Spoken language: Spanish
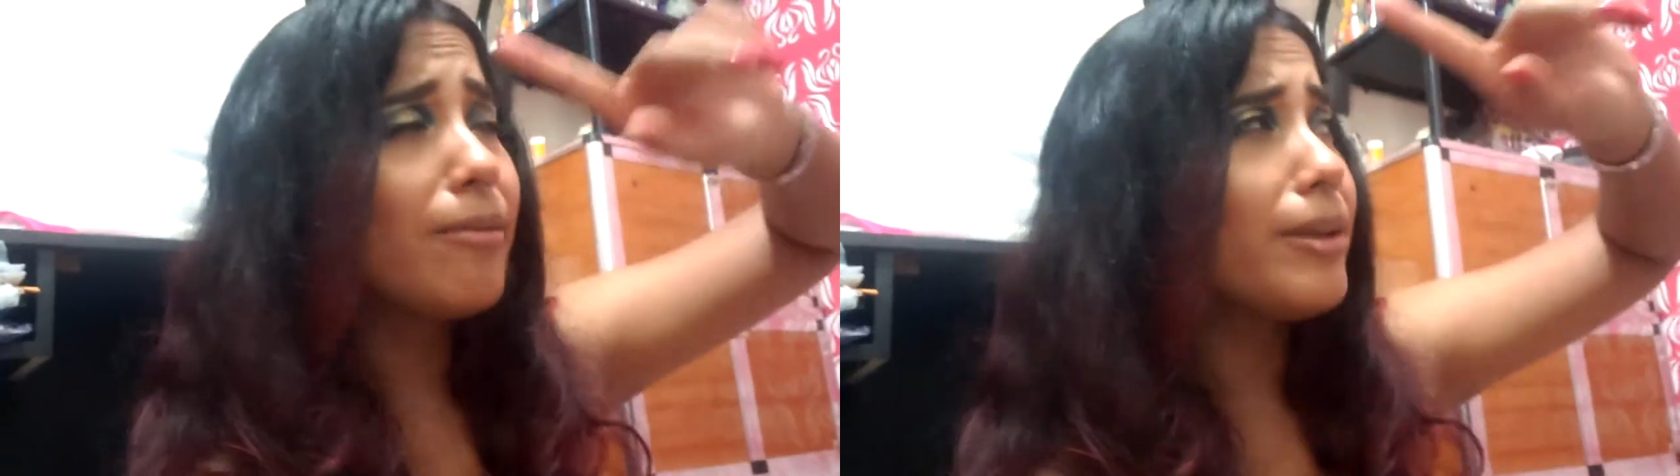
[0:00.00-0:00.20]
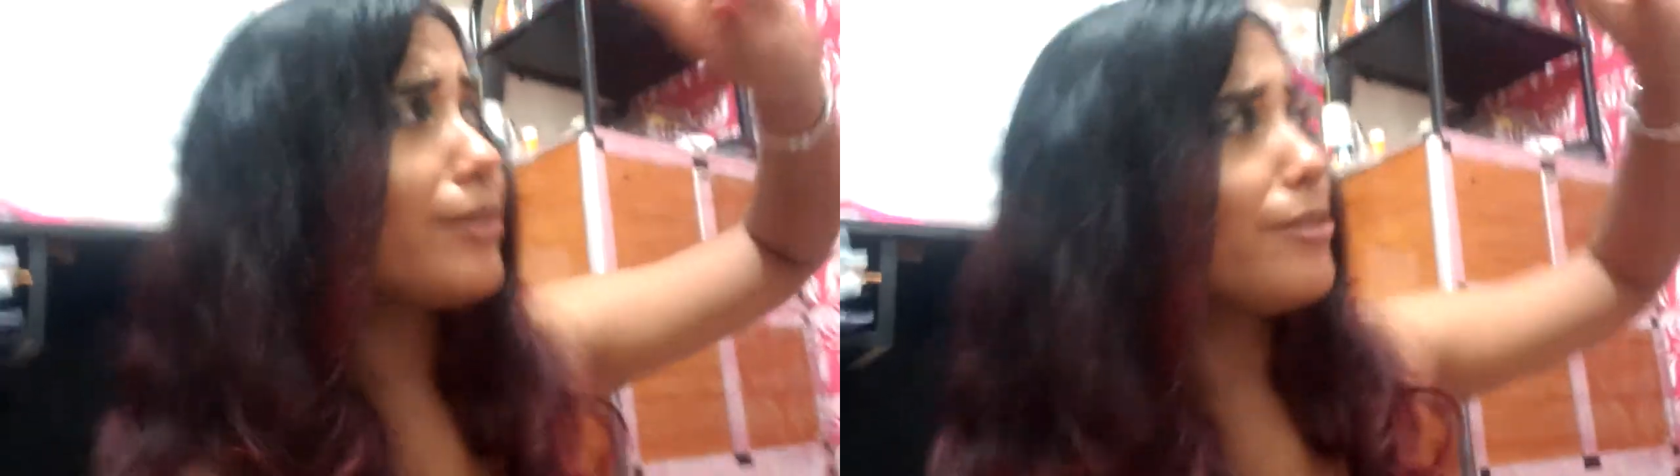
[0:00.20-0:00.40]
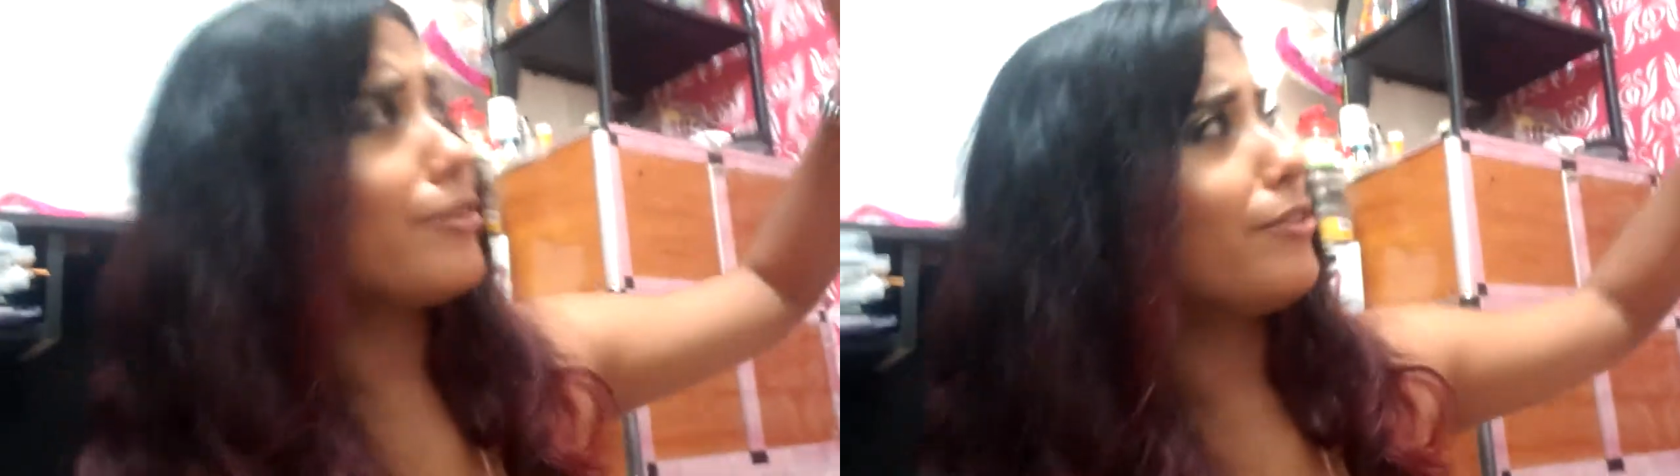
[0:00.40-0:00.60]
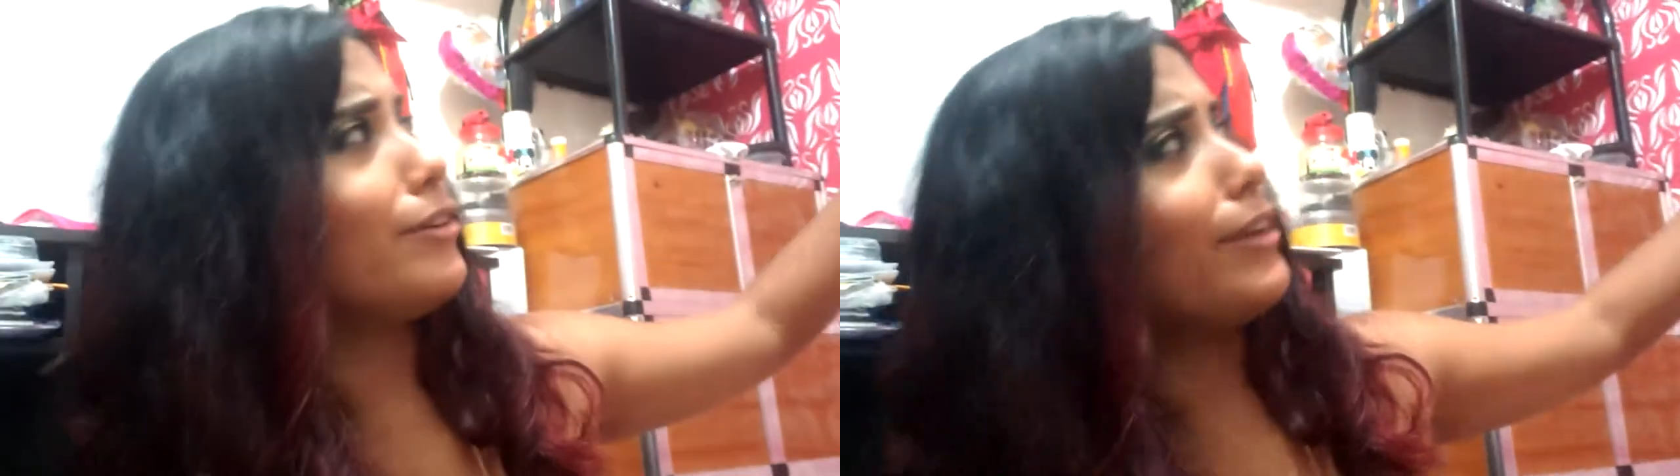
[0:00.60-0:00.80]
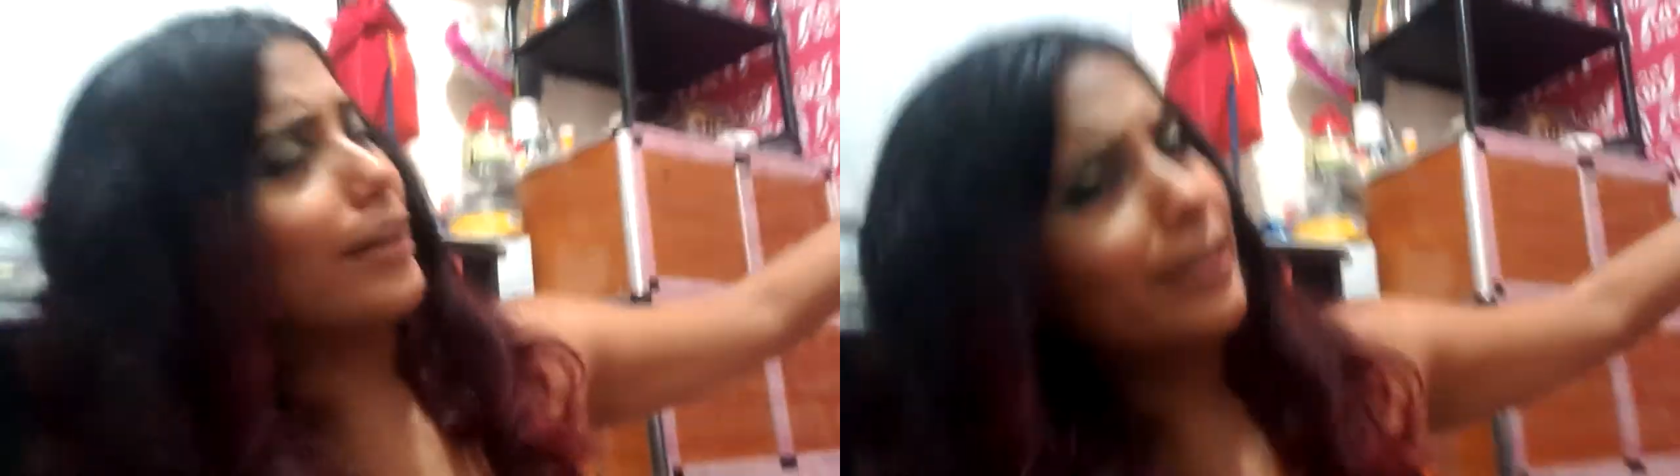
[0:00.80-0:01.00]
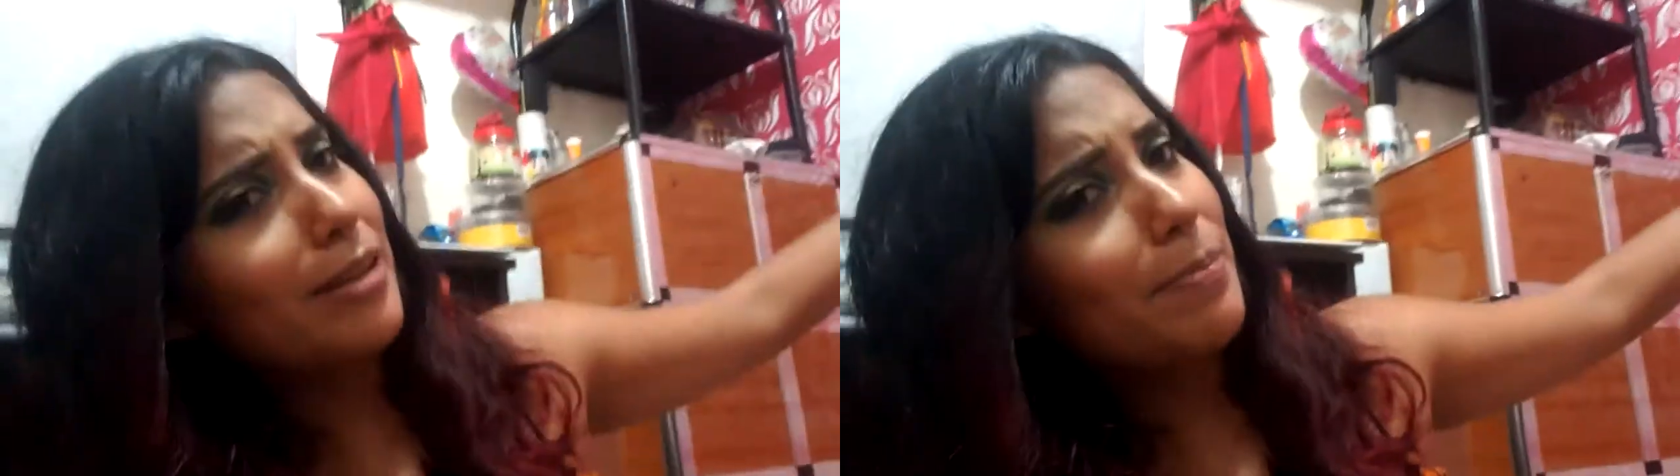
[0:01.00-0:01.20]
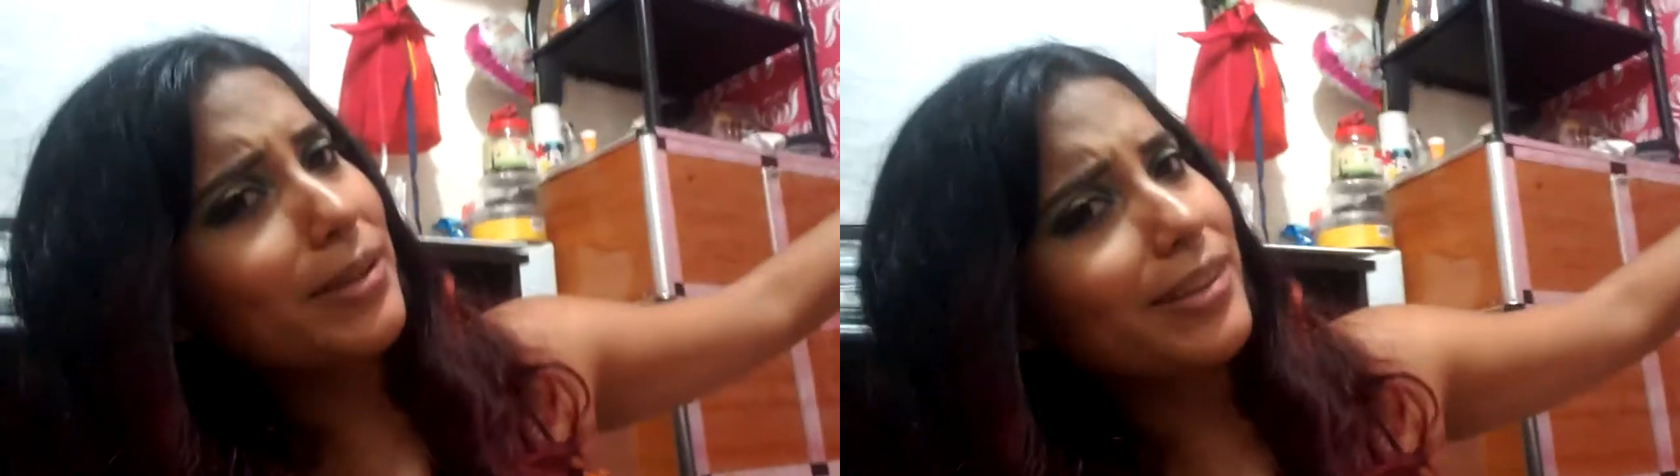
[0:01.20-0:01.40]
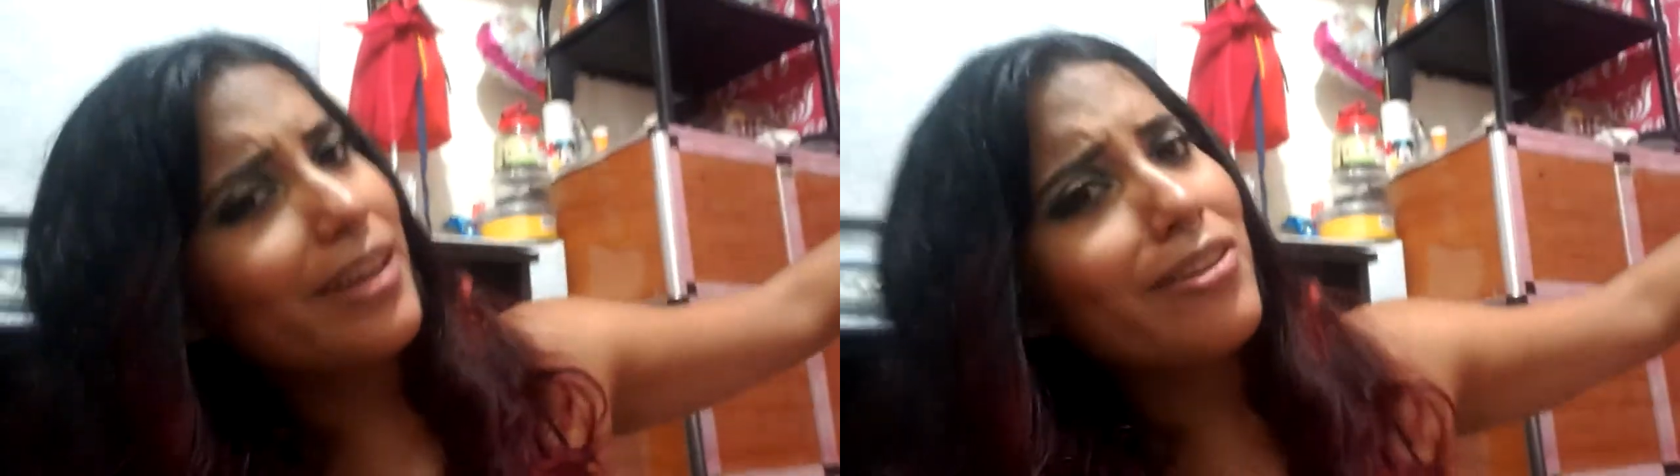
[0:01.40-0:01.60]
hablando con Nat del
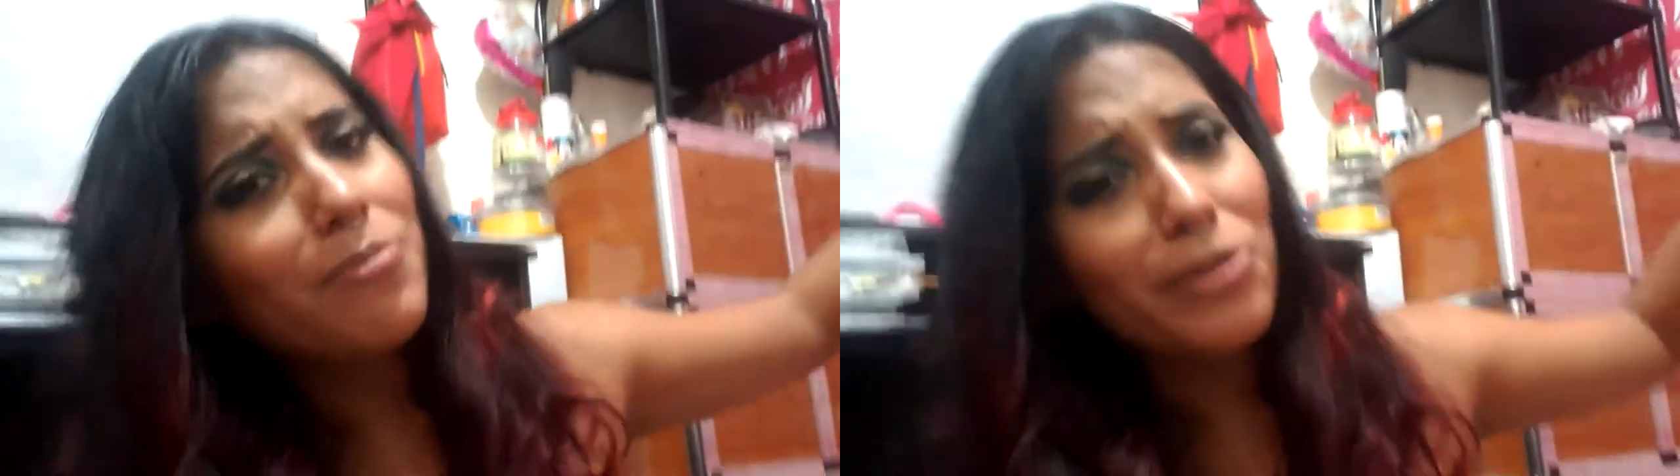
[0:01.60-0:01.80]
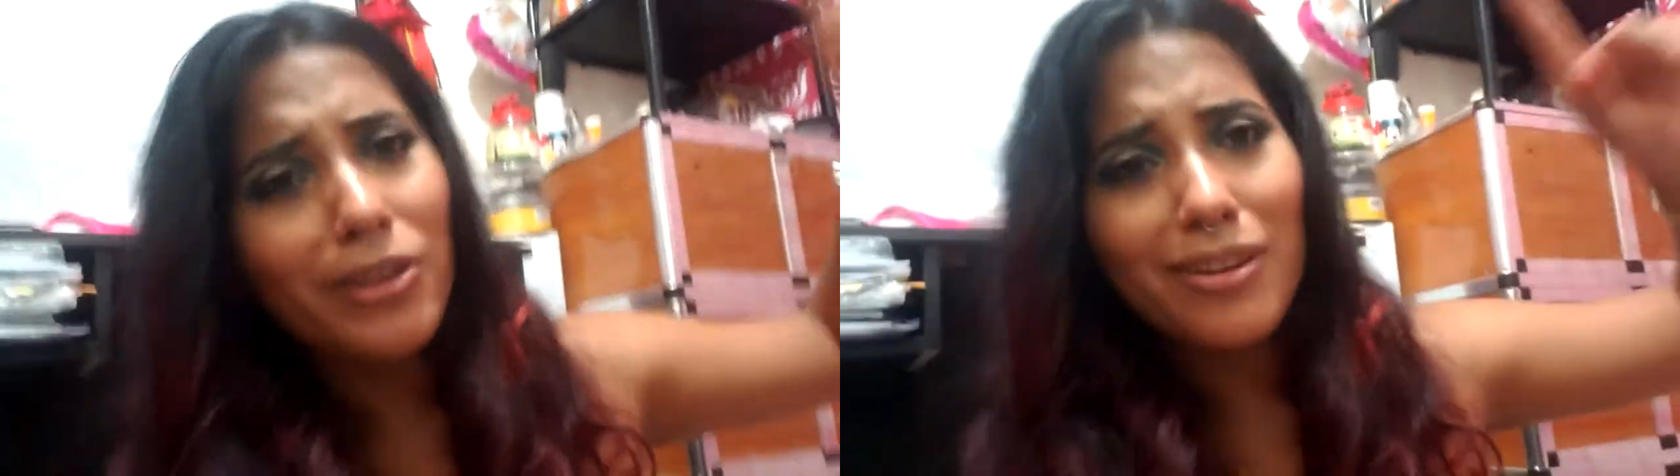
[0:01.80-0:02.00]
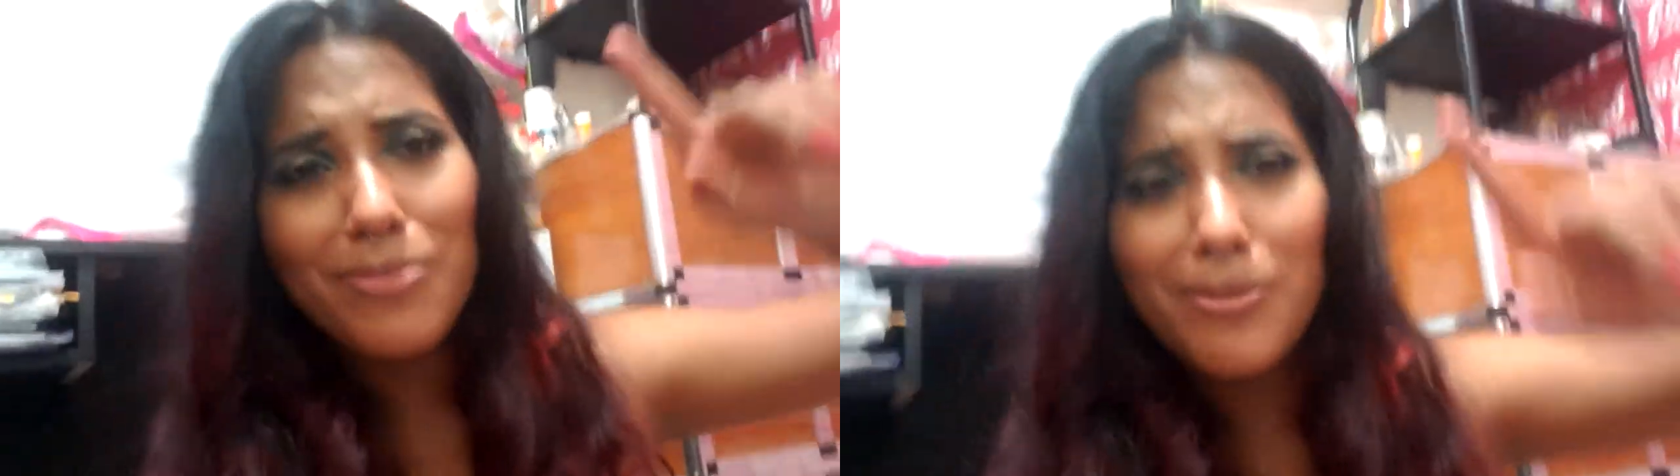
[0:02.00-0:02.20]
pasado porque